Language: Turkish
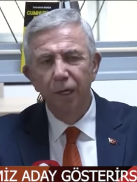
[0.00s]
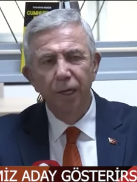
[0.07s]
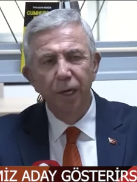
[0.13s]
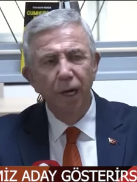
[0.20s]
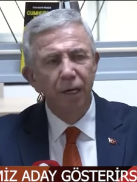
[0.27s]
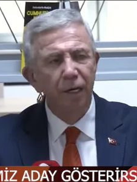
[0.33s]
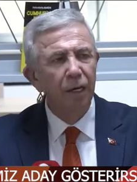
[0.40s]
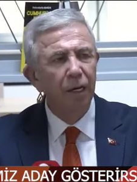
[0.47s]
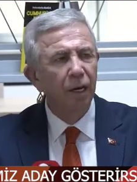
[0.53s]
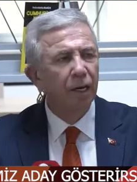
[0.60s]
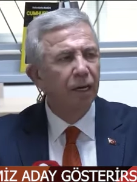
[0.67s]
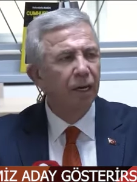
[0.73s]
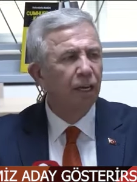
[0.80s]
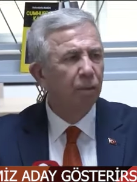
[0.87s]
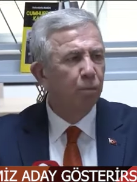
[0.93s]
Yani
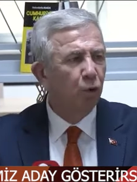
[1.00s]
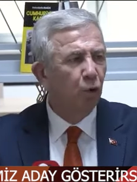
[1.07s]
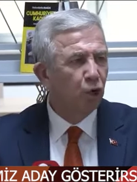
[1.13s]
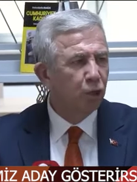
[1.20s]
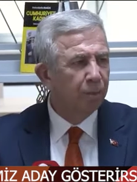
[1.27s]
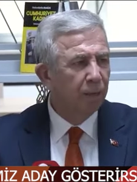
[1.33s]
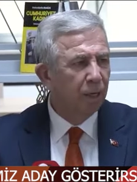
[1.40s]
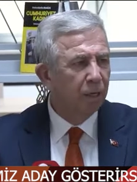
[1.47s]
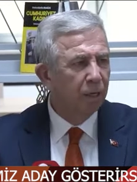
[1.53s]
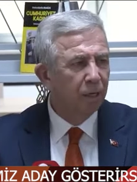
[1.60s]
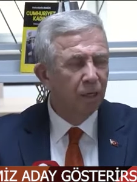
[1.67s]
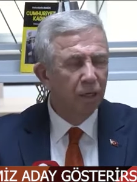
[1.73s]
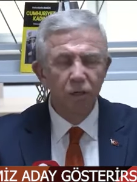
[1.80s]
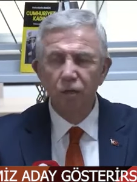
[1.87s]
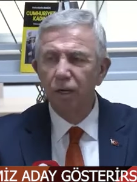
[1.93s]
arayı bozmak,
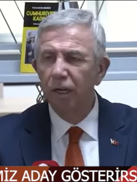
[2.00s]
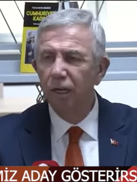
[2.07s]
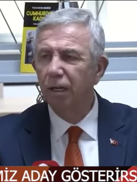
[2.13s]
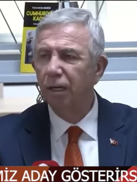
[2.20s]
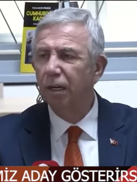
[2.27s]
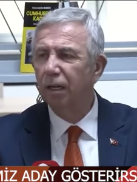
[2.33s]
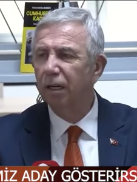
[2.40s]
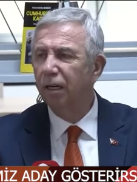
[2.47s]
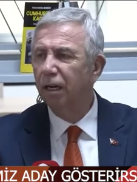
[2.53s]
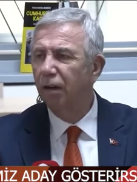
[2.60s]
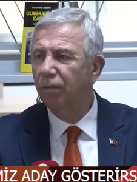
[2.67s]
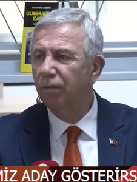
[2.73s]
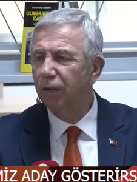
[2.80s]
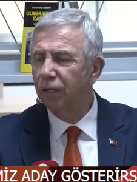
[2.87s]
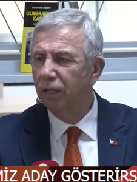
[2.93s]
insanların
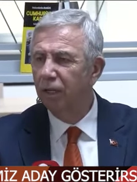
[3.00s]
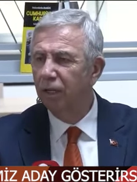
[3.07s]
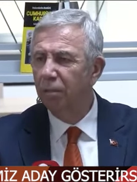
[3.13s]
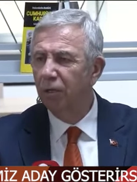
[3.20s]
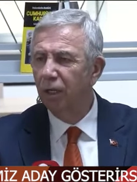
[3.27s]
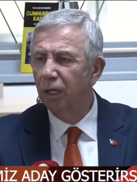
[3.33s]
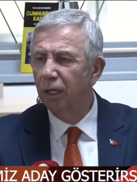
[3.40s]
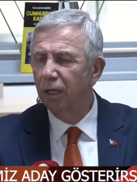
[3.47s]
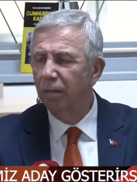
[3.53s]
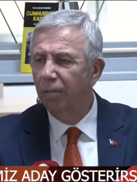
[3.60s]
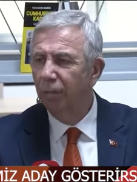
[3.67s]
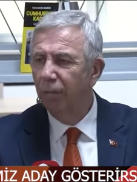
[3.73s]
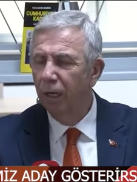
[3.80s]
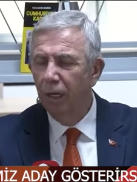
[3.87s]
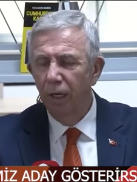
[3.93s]
kafasında bir takım
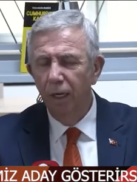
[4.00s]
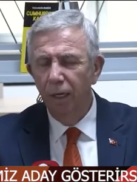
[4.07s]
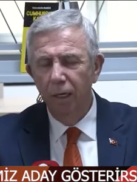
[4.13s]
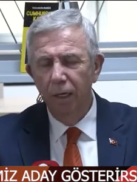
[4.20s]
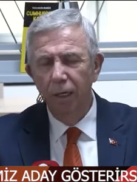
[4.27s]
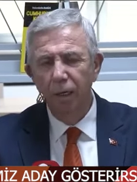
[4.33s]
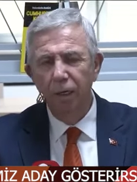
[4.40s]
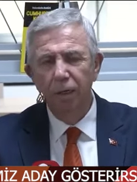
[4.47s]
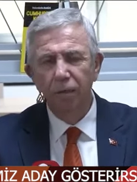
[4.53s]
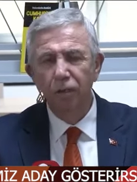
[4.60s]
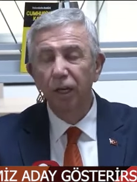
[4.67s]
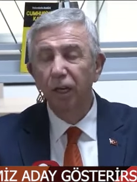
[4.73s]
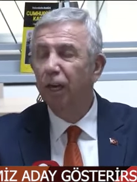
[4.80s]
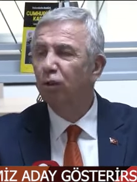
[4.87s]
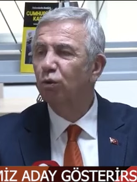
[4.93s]
e,
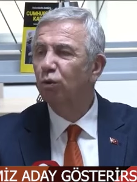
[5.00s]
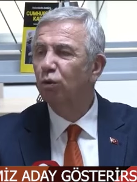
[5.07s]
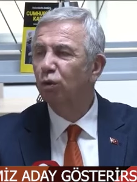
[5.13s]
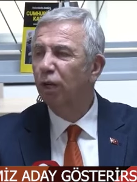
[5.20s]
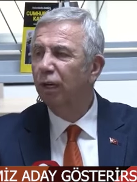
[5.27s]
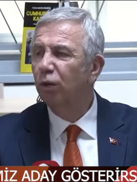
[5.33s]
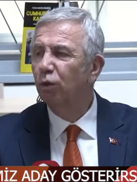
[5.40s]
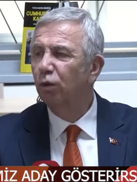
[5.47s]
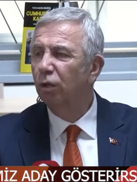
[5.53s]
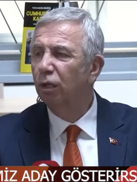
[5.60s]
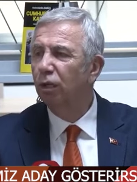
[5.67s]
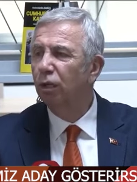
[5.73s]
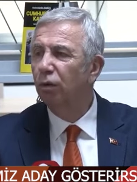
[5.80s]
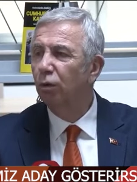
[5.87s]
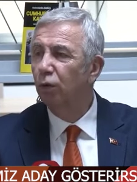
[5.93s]
tereddütler e,
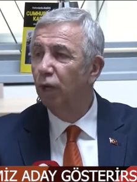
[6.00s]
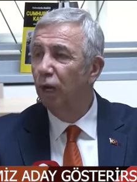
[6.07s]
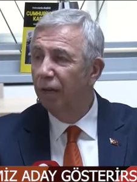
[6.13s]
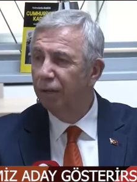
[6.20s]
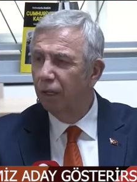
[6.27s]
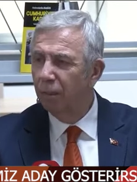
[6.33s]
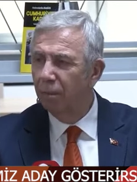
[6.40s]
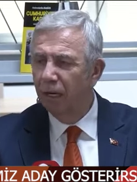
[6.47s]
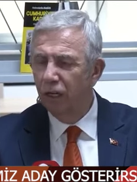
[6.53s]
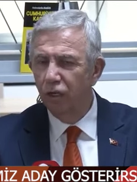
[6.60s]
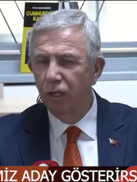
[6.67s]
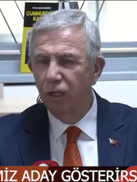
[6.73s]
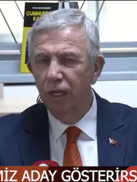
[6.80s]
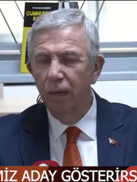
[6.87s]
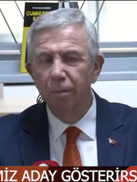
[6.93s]
uyandırmak
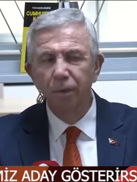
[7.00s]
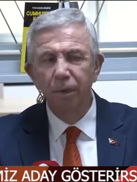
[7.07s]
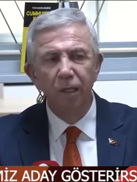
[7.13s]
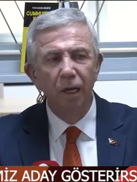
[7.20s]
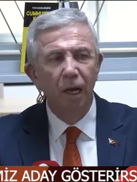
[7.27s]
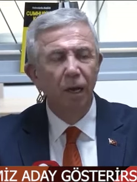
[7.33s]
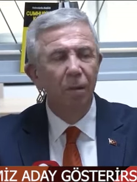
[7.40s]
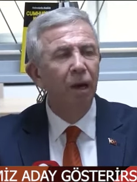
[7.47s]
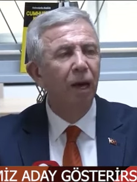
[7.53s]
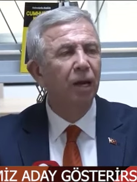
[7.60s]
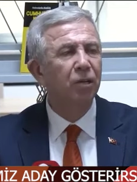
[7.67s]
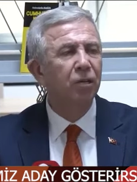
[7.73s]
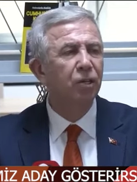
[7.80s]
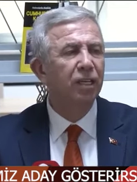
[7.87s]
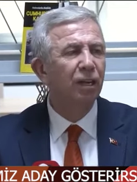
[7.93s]
için yapıldı. Ama
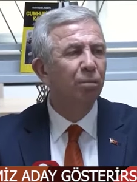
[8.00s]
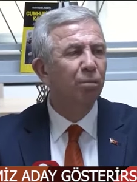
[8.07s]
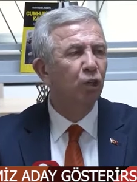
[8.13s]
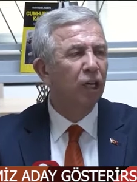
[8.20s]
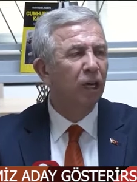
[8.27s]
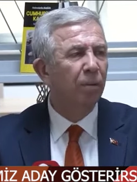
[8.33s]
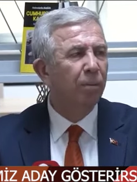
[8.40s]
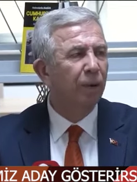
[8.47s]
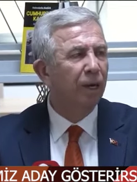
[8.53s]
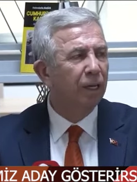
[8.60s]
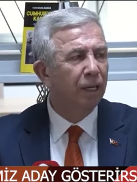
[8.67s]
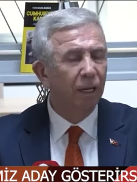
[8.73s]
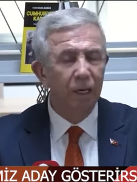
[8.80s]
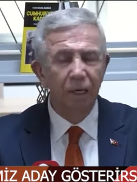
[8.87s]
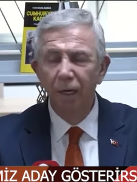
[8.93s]
aslında bunu
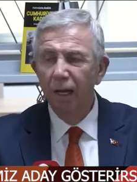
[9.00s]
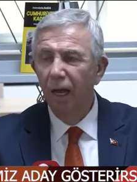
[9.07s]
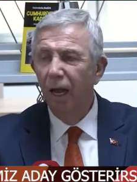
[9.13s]
yaparken